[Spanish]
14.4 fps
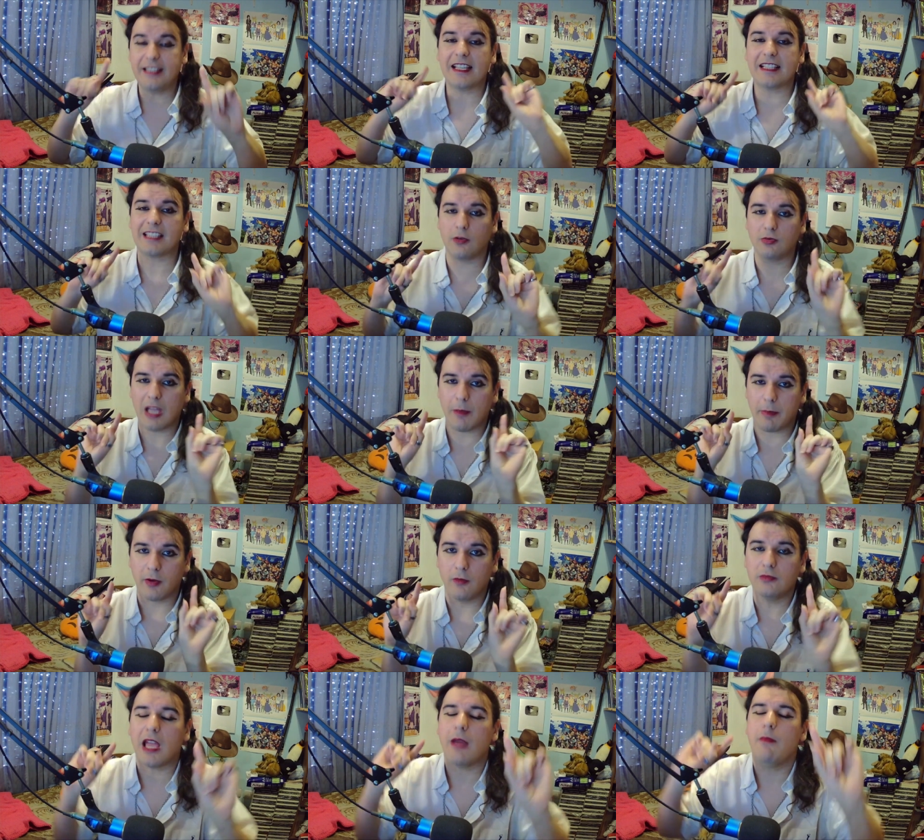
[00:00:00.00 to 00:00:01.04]
Esta segunda
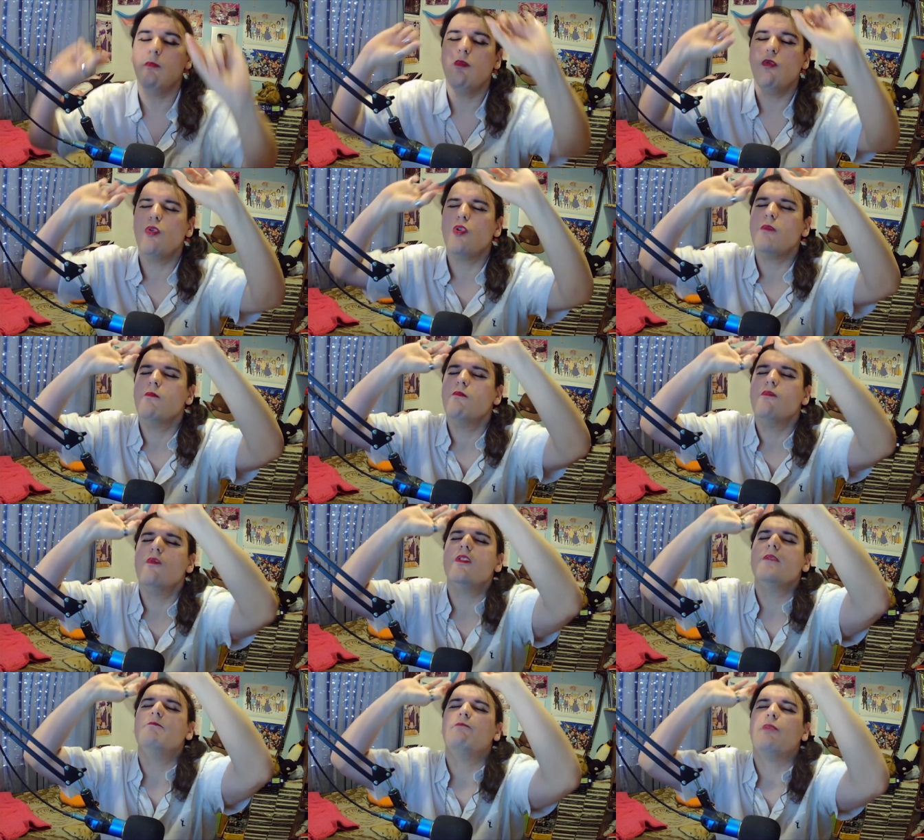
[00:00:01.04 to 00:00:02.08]
pregunta es muy,
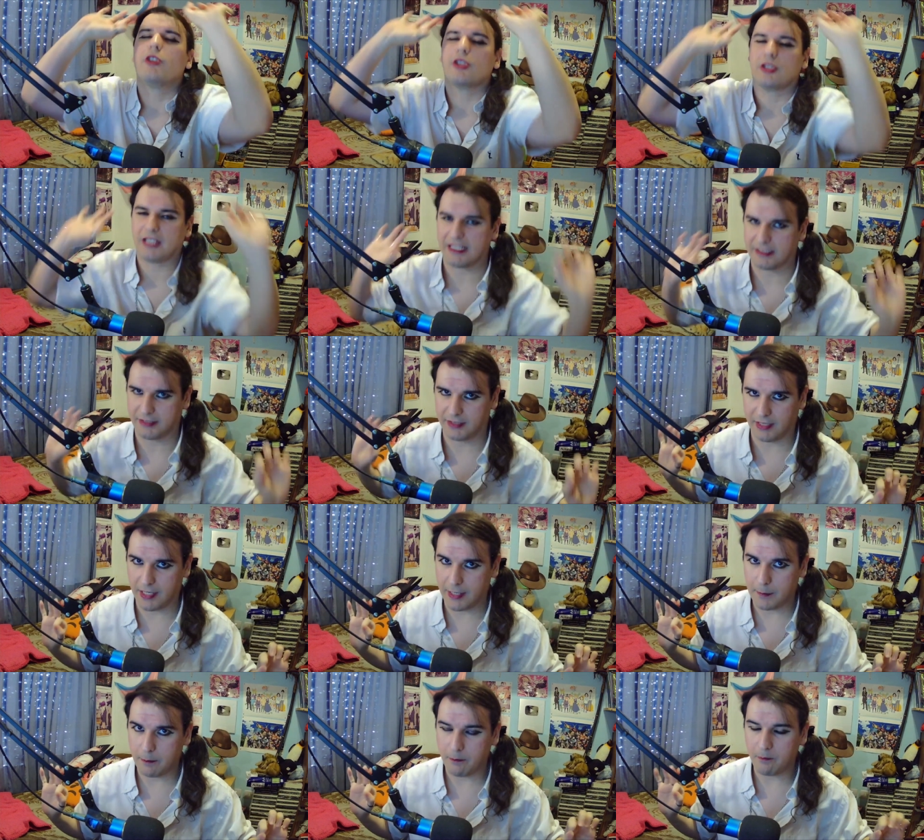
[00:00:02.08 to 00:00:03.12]
muy
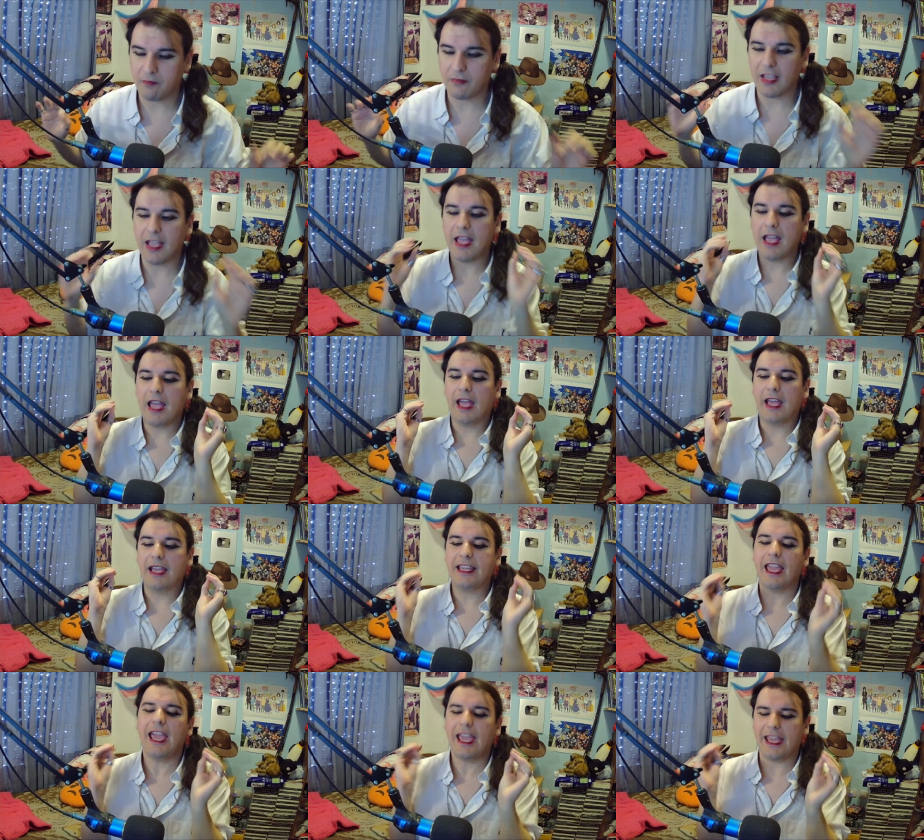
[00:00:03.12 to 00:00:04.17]
importante.
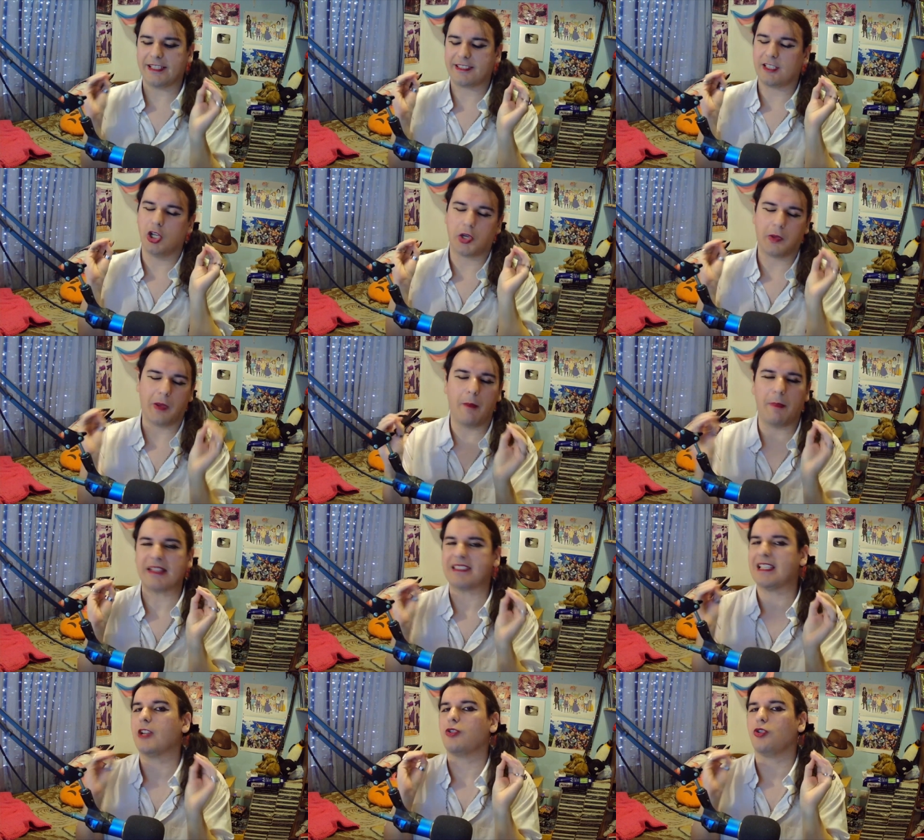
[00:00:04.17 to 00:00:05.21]
¿Qué es lo que va a
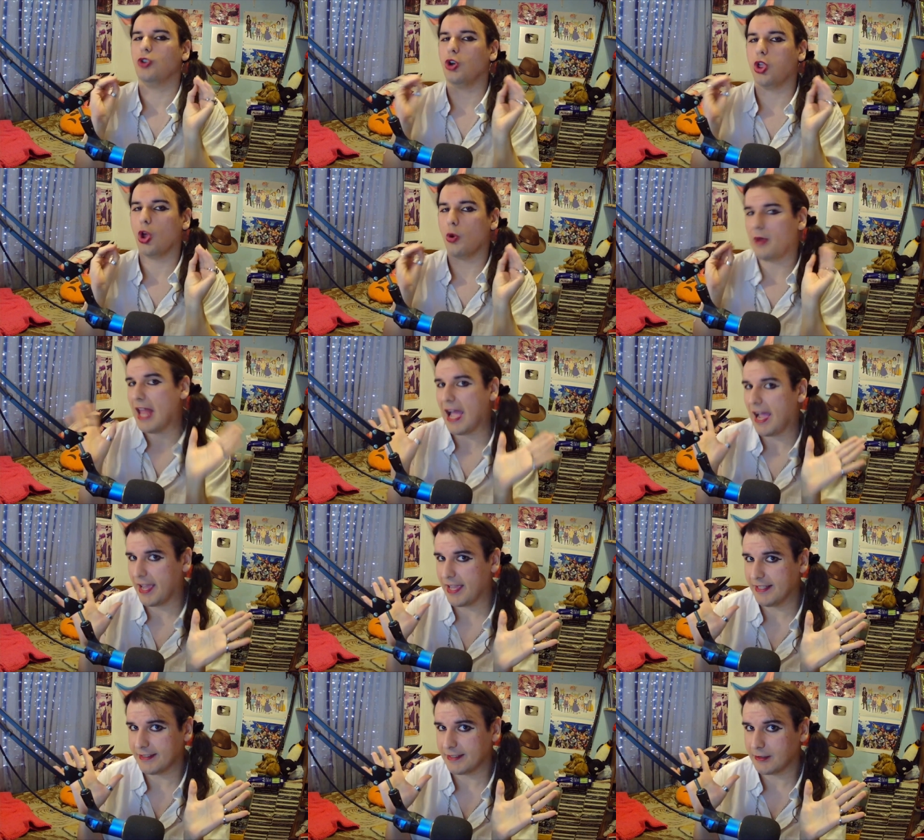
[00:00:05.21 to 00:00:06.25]
pasar con los
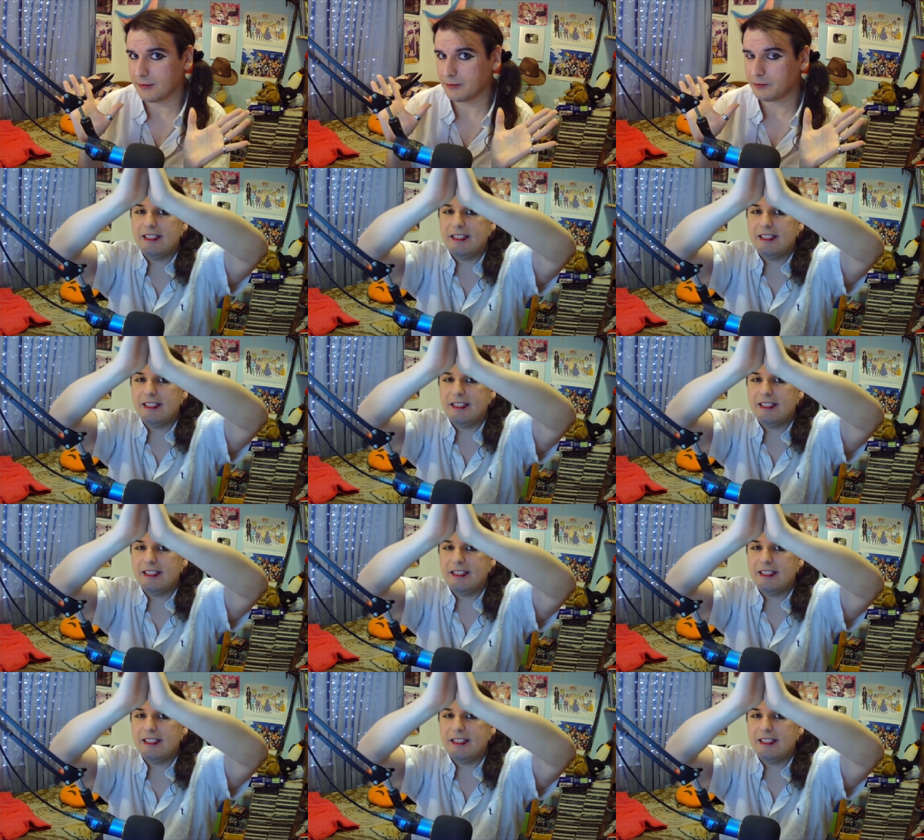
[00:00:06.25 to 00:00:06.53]
doblajes?